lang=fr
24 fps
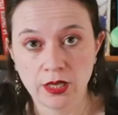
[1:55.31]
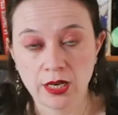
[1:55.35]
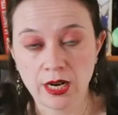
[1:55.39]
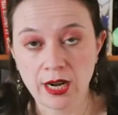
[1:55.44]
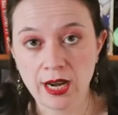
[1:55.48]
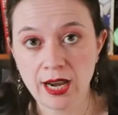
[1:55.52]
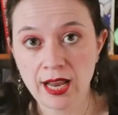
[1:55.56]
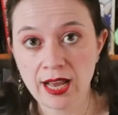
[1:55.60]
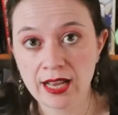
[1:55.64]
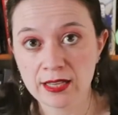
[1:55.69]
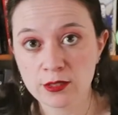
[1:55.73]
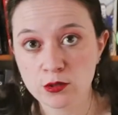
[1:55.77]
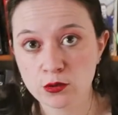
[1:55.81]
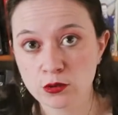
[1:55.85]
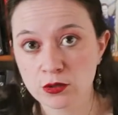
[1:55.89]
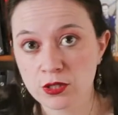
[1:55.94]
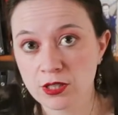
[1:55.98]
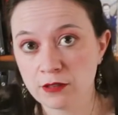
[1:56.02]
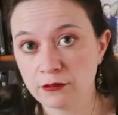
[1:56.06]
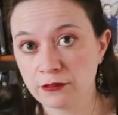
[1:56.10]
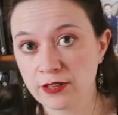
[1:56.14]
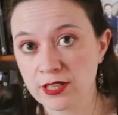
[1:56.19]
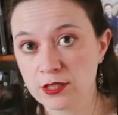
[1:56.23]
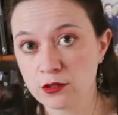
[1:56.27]
Là, sur
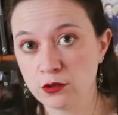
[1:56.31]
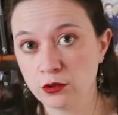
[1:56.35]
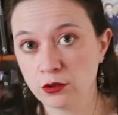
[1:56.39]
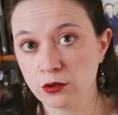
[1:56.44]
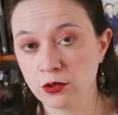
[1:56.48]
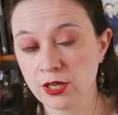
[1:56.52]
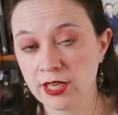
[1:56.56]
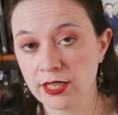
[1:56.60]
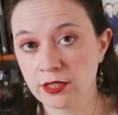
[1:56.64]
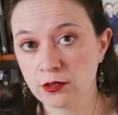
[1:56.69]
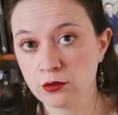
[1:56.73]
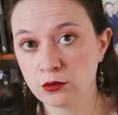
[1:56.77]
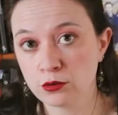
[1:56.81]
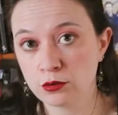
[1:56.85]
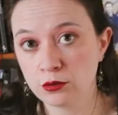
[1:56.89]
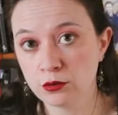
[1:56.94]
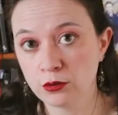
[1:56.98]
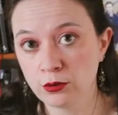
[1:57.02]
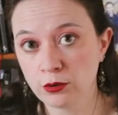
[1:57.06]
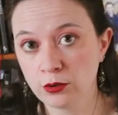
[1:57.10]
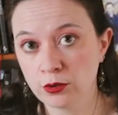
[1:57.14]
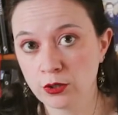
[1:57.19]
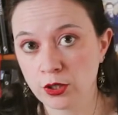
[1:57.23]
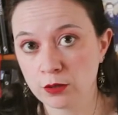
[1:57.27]
ces phases de
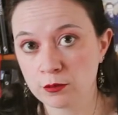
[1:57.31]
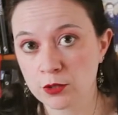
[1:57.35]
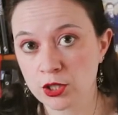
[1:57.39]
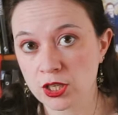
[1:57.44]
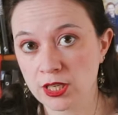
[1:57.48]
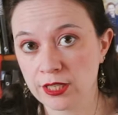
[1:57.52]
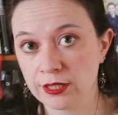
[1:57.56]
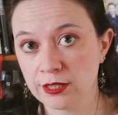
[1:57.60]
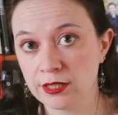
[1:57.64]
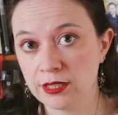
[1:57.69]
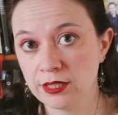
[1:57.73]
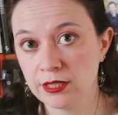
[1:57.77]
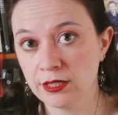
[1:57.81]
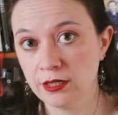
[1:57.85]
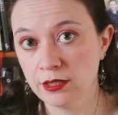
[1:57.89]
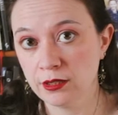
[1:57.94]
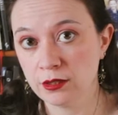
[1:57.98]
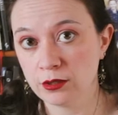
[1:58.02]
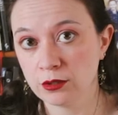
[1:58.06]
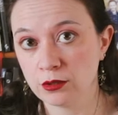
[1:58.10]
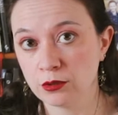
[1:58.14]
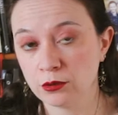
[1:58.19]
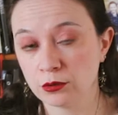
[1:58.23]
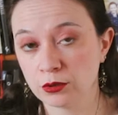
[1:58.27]
relecture, comme je l'ai dit,
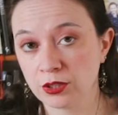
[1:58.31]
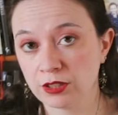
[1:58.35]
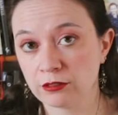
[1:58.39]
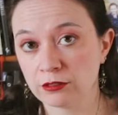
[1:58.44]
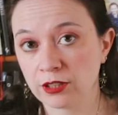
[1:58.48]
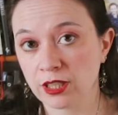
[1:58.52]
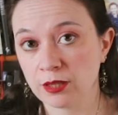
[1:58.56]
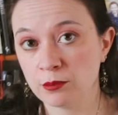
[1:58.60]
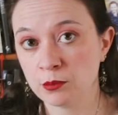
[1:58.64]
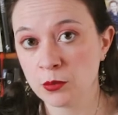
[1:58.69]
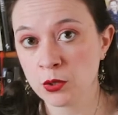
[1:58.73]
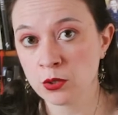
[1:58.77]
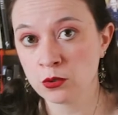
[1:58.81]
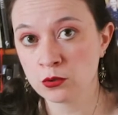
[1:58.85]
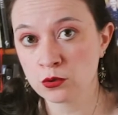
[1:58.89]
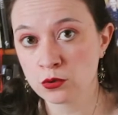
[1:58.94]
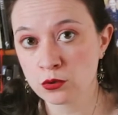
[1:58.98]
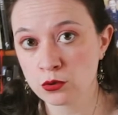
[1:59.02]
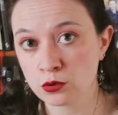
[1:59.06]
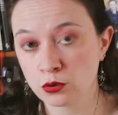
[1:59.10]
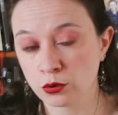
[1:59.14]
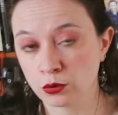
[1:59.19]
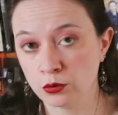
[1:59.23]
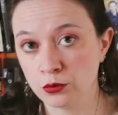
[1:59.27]
on est vraiment
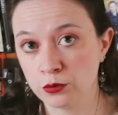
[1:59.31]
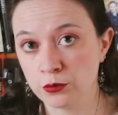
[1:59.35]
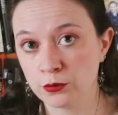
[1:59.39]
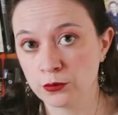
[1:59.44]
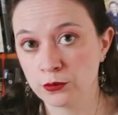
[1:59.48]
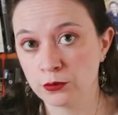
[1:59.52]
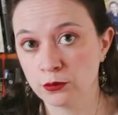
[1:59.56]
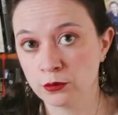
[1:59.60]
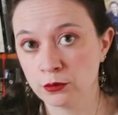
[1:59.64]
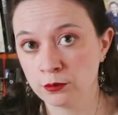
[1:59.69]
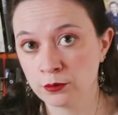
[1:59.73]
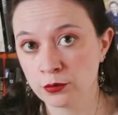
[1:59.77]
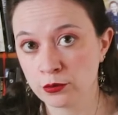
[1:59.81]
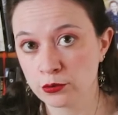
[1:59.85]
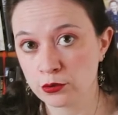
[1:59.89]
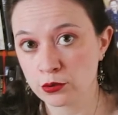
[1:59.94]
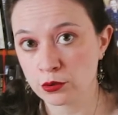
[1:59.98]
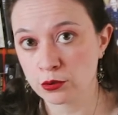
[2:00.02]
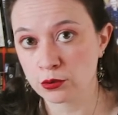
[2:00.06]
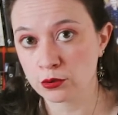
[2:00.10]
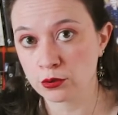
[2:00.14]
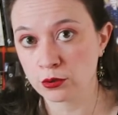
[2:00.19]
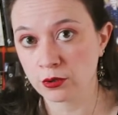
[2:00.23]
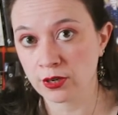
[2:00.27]
sur le fond plus
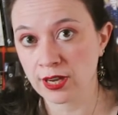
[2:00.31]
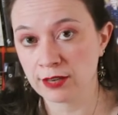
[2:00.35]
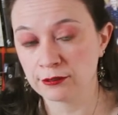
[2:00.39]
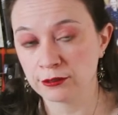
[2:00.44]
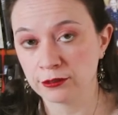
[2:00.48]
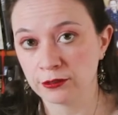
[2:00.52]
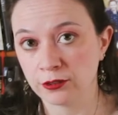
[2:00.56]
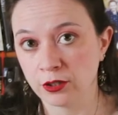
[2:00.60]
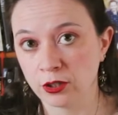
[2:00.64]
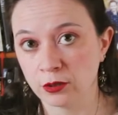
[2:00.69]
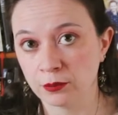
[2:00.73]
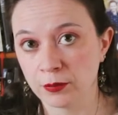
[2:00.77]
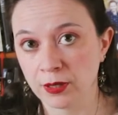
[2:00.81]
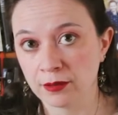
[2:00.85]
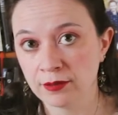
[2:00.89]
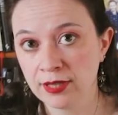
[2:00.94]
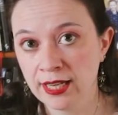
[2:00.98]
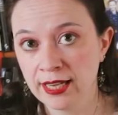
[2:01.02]
que sur la forme.